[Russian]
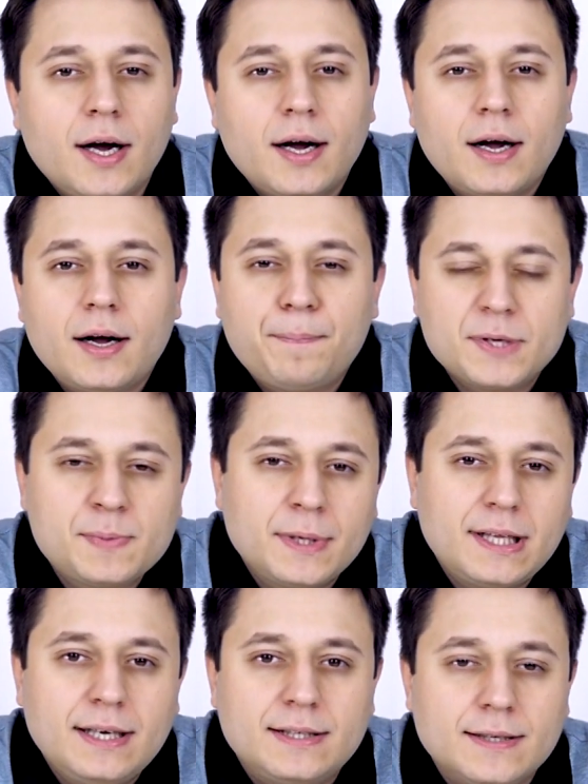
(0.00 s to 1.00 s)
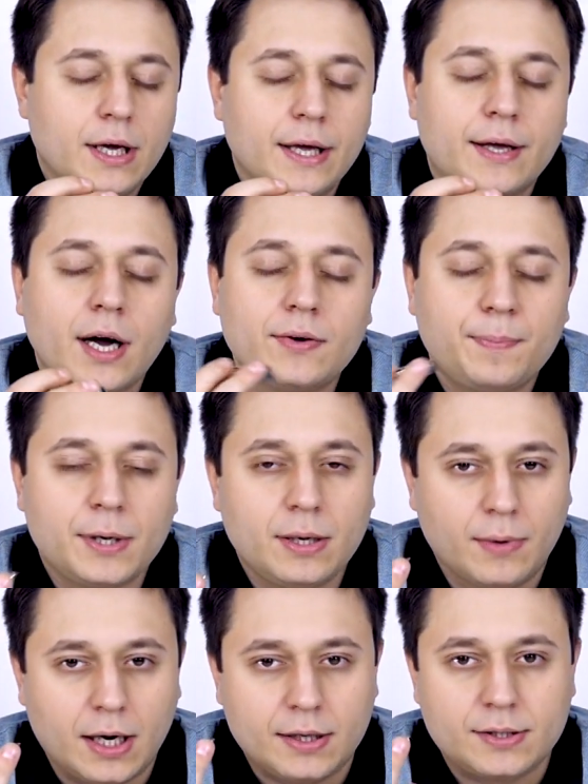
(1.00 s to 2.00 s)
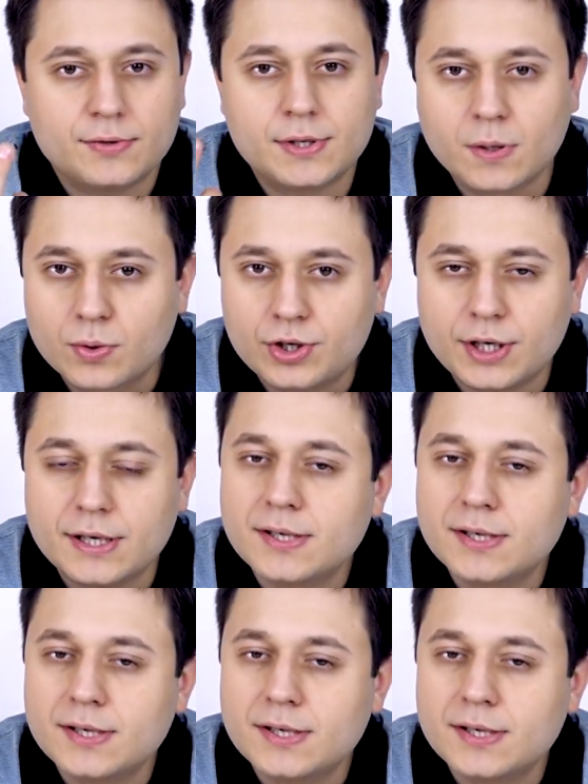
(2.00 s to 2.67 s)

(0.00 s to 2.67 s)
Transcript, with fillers: А, посмотрите. И как вы понимаете, в случае,